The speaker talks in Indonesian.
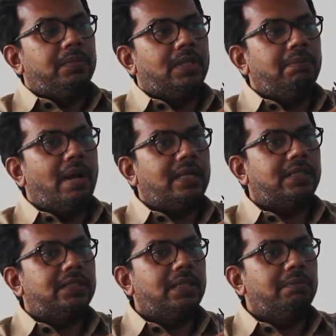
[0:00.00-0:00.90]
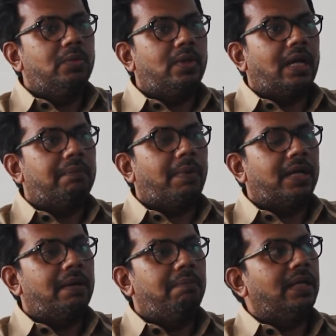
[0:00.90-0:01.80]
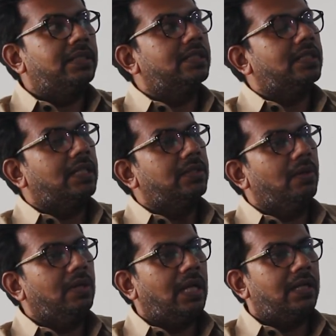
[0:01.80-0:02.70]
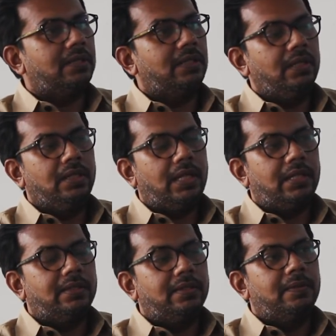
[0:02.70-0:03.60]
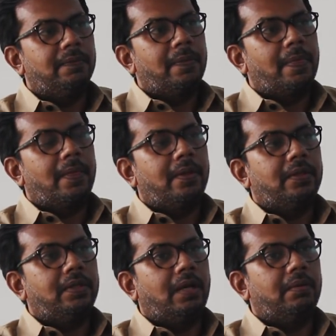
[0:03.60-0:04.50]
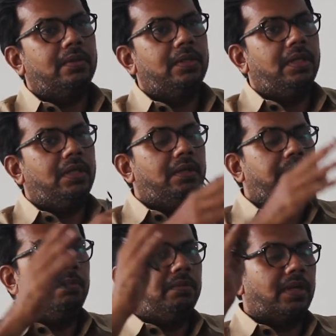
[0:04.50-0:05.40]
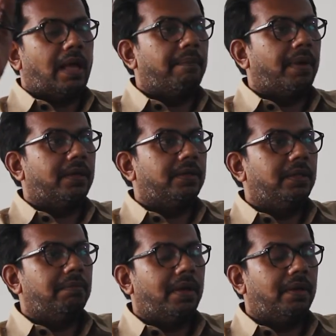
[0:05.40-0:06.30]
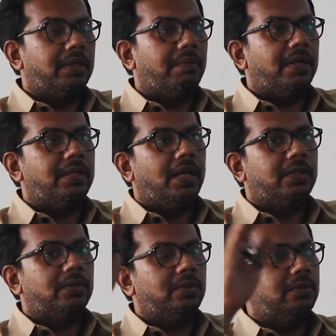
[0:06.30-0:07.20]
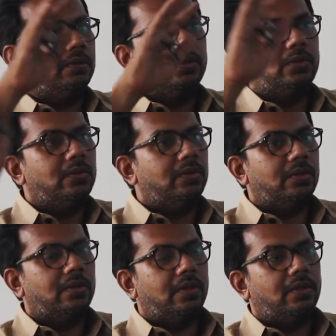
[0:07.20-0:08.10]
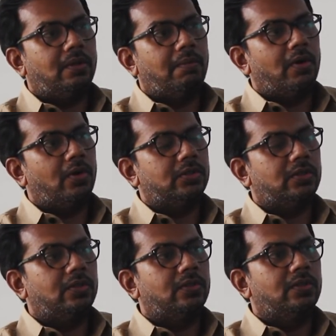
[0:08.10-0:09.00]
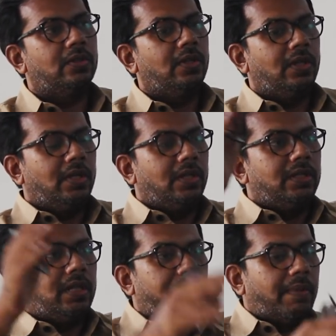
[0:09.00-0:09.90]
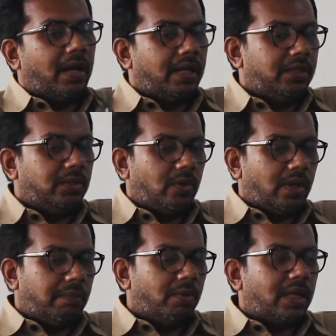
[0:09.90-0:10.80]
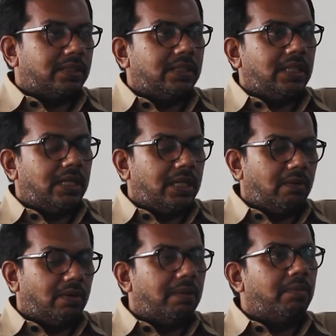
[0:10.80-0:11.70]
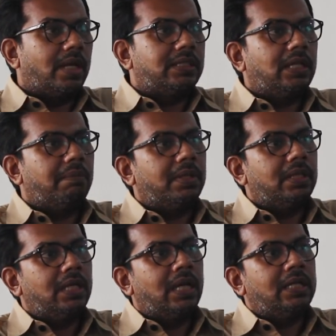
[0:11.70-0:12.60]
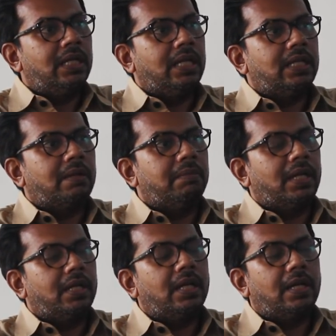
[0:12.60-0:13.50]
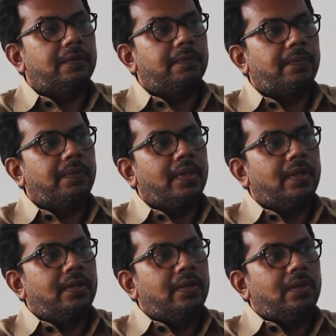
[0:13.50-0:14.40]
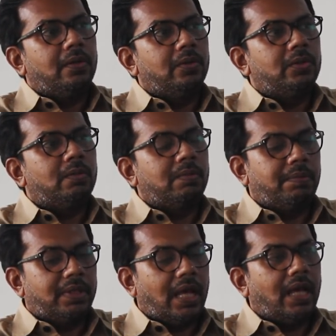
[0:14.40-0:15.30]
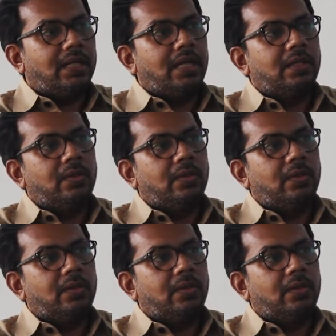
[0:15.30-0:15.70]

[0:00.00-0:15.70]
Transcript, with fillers: jadi basisnya bukan pada basis nasional, tidak. Yang diramai di, di media itu itu uh, omong kosong. Di lapangan itu kolaborasinya adalah kolaborasi kepentingan di antara mereka untuk mempertahankan